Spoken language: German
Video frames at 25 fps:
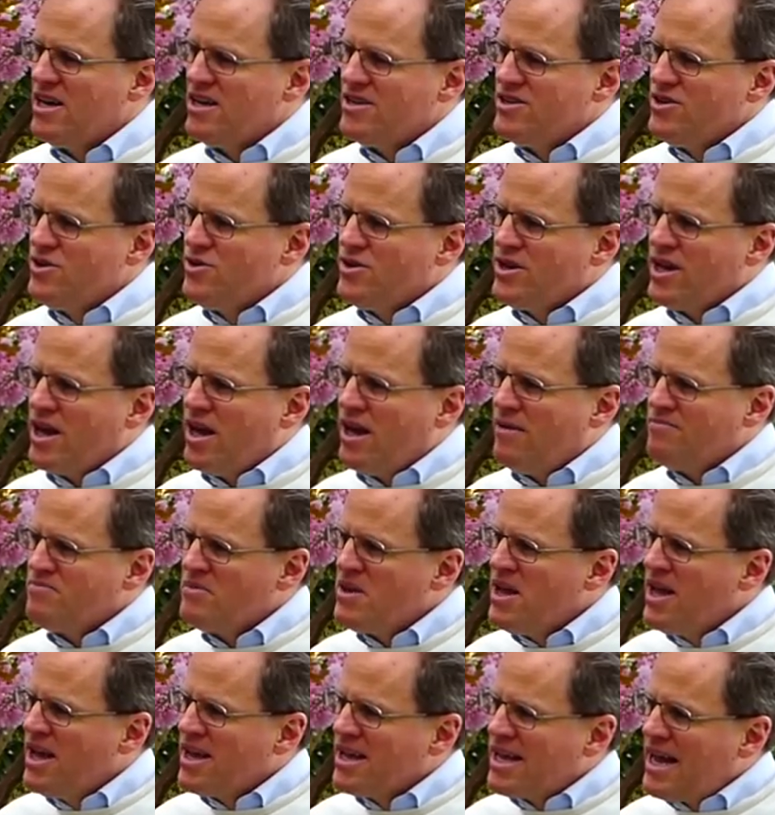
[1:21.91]
Julia,
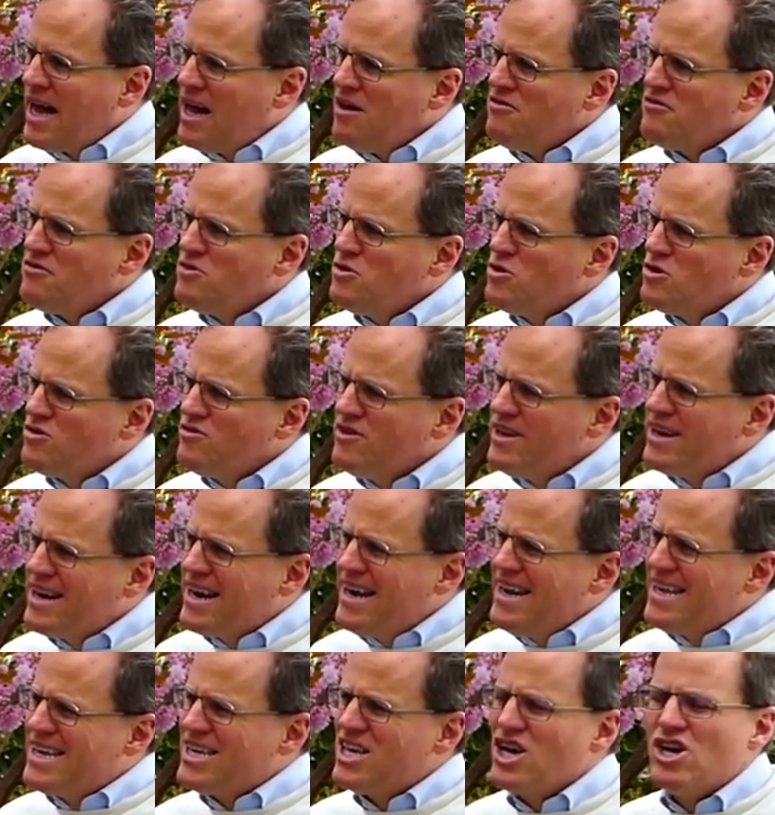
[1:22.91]
kauf nur
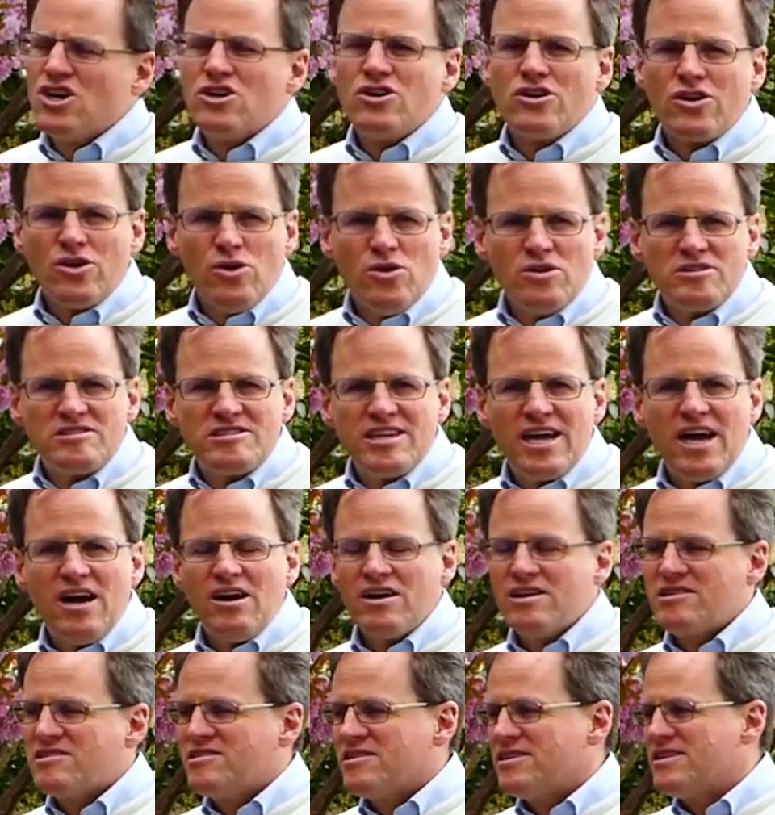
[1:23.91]
wirklich große
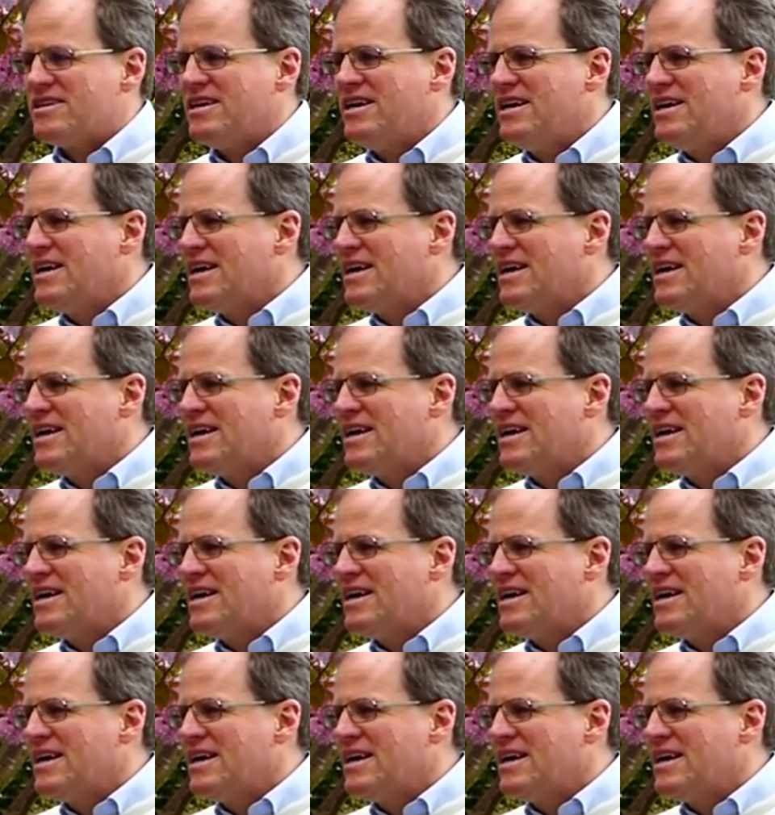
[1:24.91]
Aktien.